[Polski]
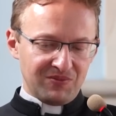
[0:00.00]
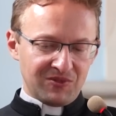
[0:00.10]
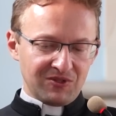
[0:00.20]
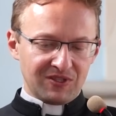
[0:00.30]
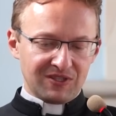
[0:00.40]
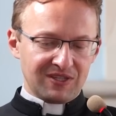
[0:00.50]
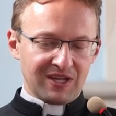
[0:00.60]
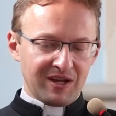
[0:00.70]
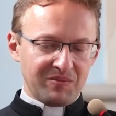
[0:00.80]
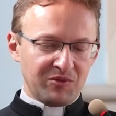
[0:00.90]
to jest
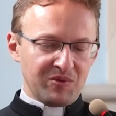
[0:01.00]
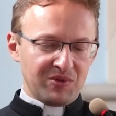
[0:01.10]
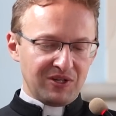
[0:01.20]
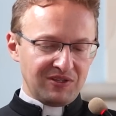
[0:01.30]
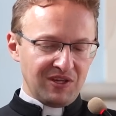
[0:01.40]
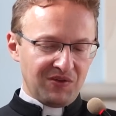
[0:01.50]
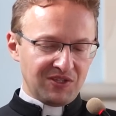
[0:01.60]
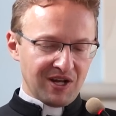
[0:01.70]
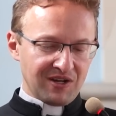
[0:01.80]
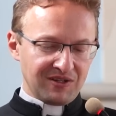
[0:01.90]
tak, jakbyśmy byli
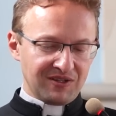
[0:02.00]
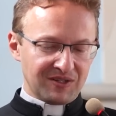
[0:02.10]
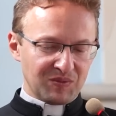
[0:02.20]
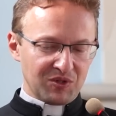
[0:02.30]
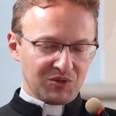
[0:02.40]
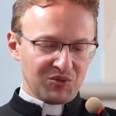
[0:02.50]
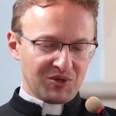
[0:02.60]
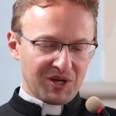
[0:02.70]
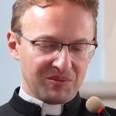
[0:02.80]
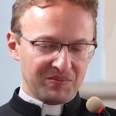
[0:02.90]
niewidzialni dla złego ducha.